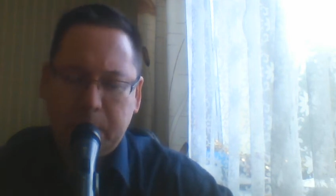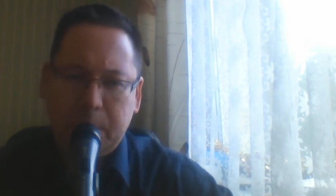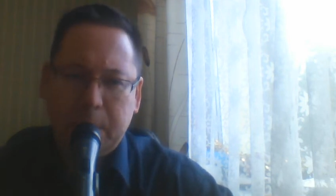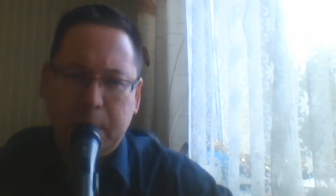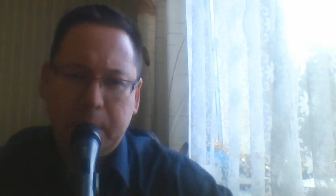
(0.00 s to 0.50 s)

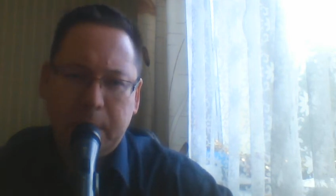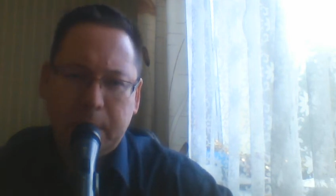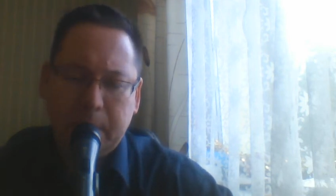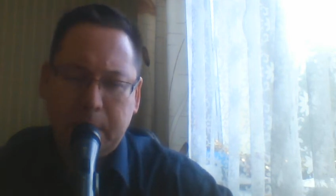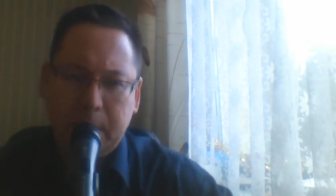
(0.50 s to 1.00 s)
мышления,
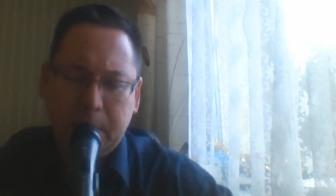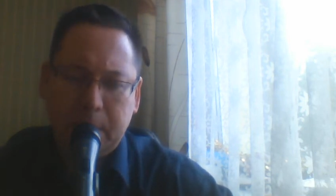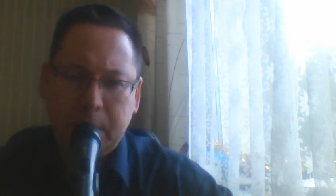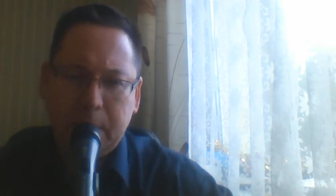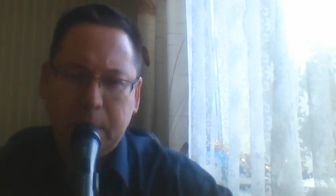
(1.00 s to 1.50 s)
конечно
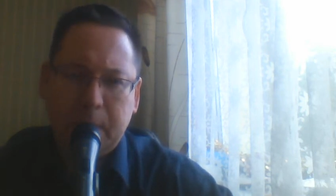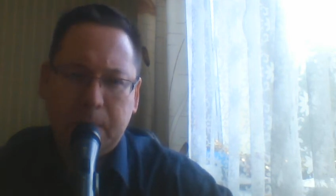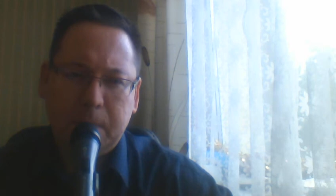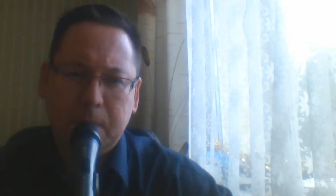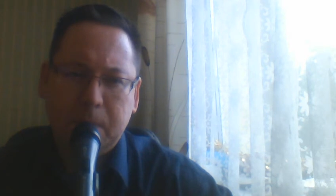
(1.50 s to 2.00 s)
же,
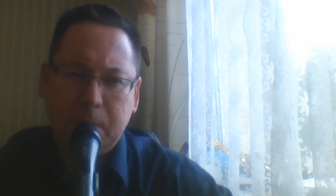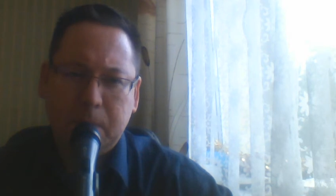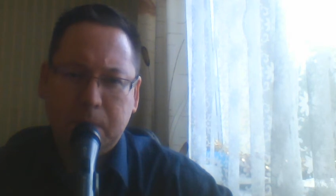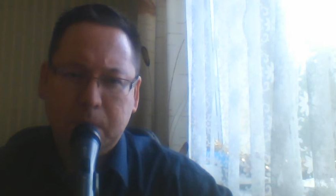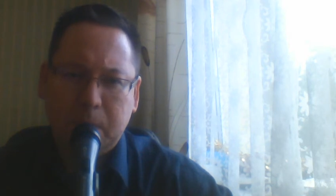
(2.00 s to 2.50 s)
нам
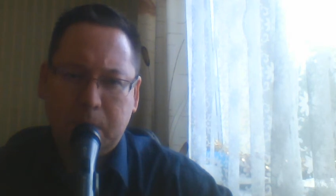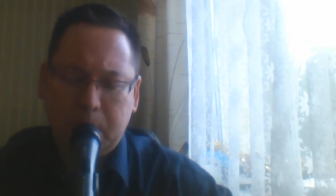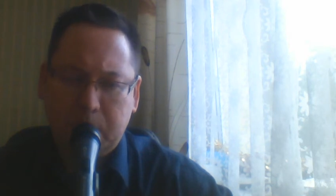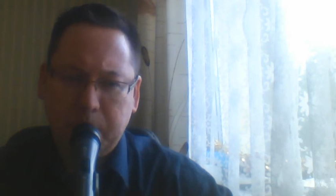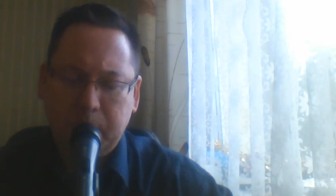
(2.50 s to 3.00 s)

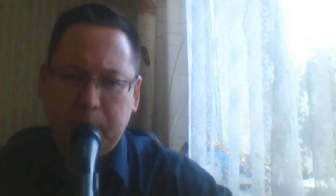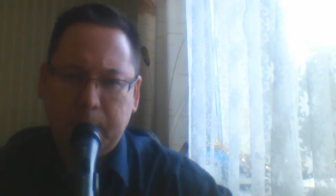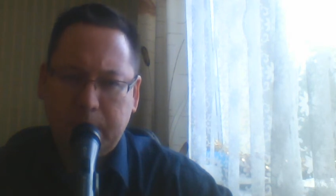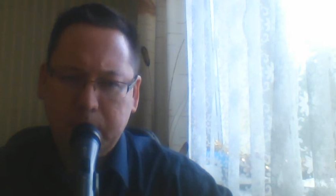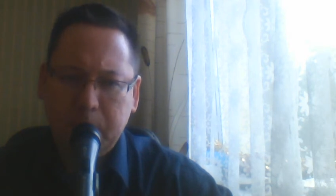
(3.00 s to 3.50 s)
а,
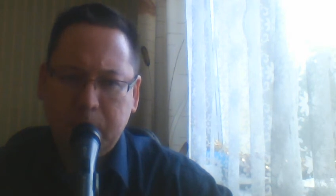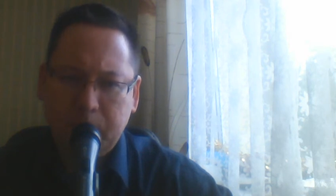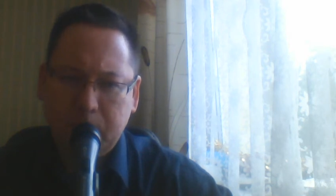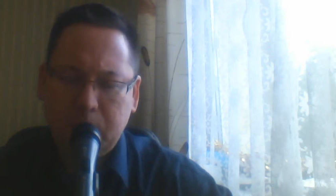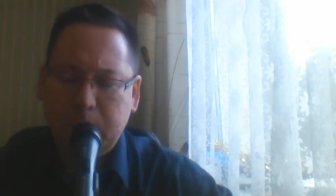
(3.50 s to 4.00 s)
прививали в
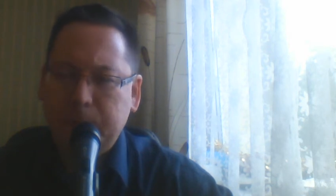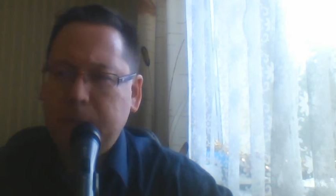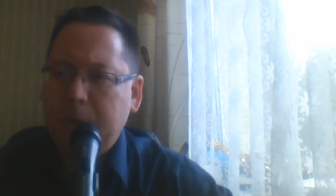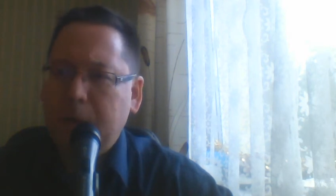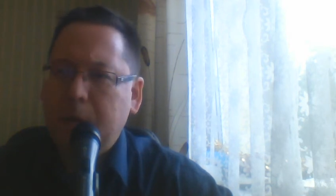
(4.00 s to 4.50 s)
школе,
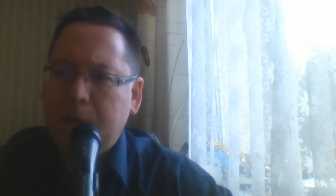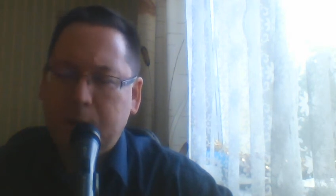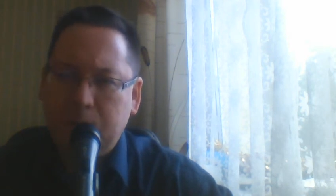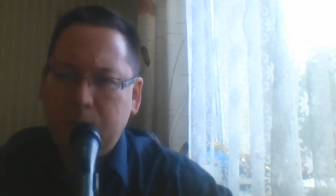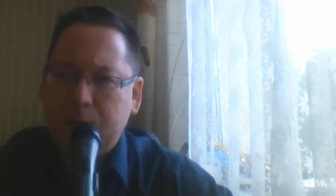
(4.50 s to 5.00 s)
как
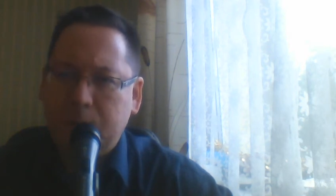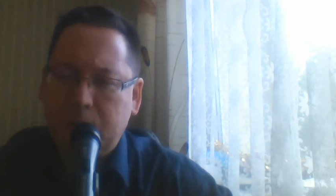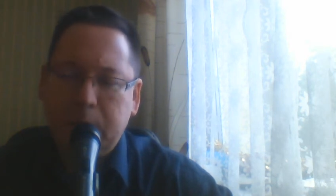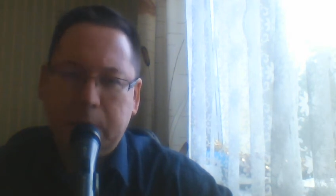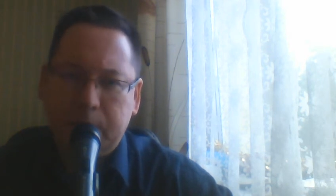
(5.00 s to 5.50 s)
минимум в школе
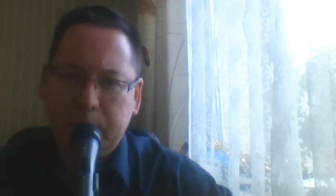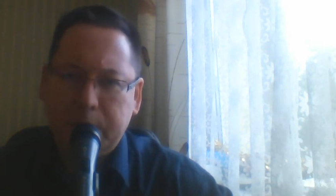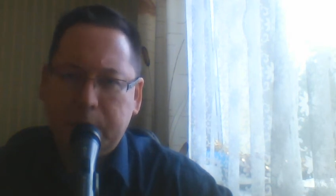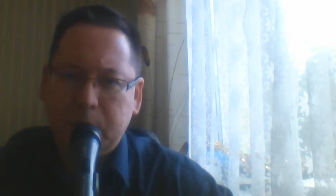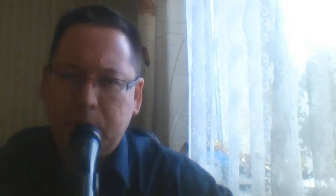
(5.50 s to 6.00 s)
или в высшей
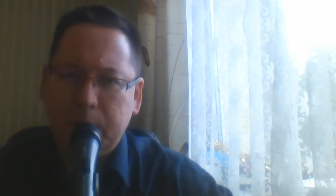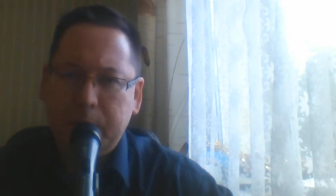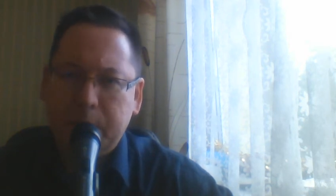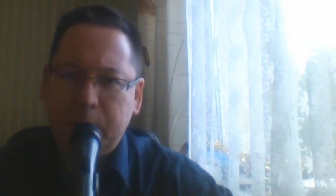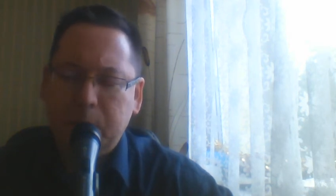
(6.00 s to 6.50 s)
школе, в
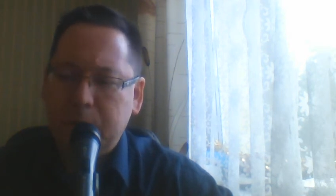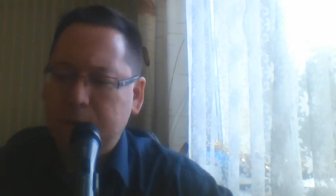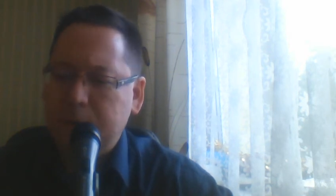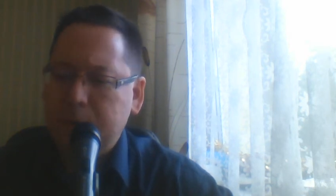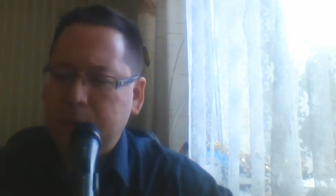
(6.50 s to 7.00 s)
институте,
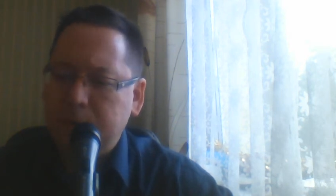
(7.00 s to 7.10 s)
в